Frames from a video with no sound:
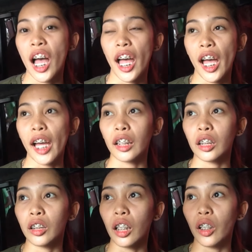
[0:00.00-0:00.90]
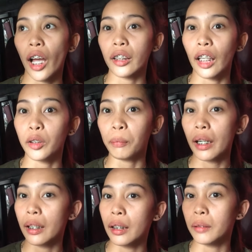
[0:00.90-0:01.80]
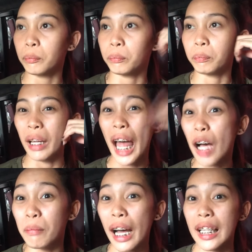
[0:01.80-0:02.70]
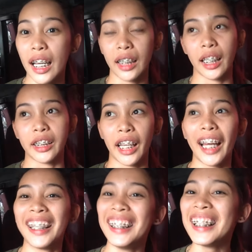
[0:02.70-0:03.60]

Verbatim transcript: And kahit ano pang balabal, yung ganyan.